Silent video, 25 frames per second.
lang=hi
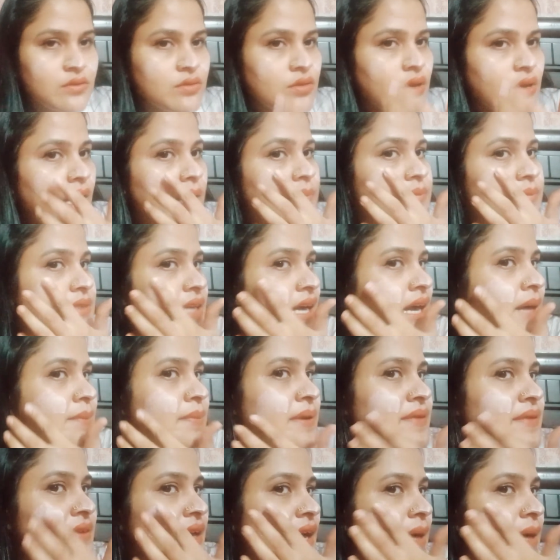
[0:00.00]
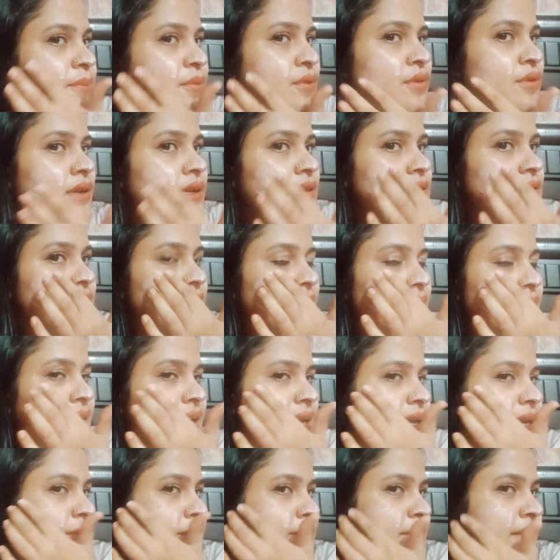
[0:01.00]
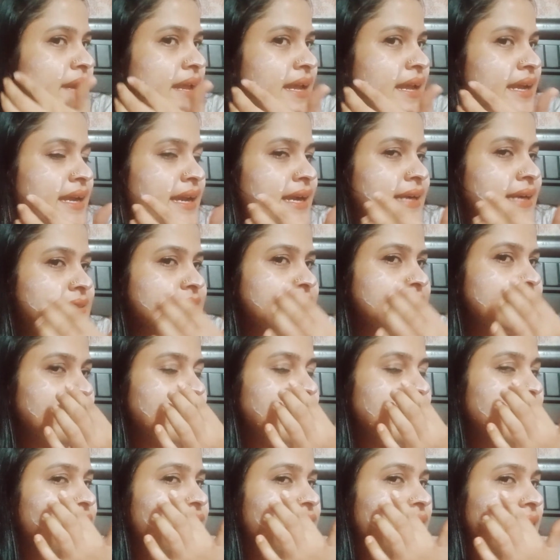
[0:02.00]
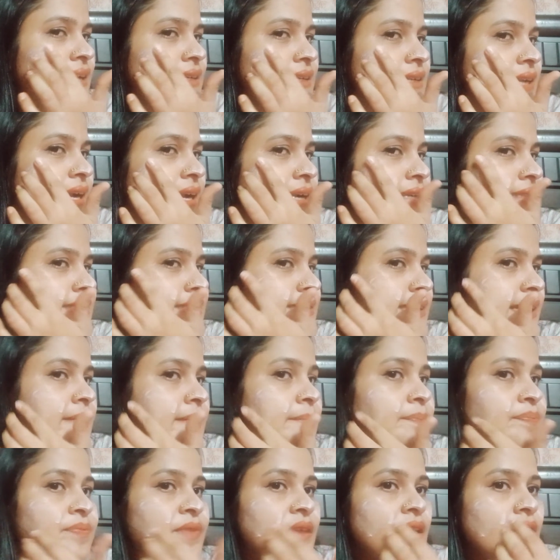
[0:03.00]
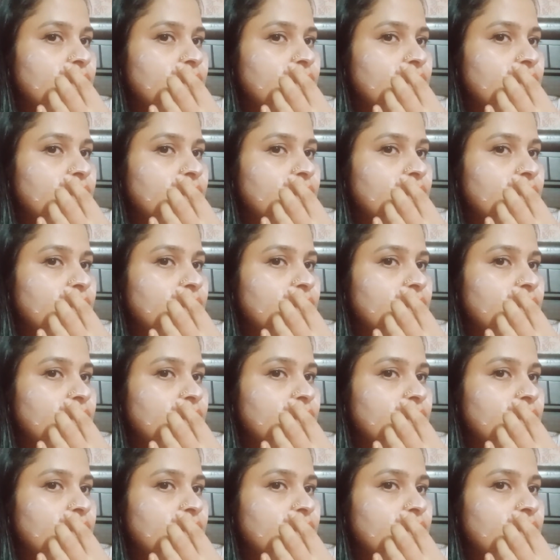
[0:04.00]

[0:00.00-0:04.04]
तो आप जहाँ पे भी आपको लगता है ब्लैक हेड्स है या वाइट हेड्स है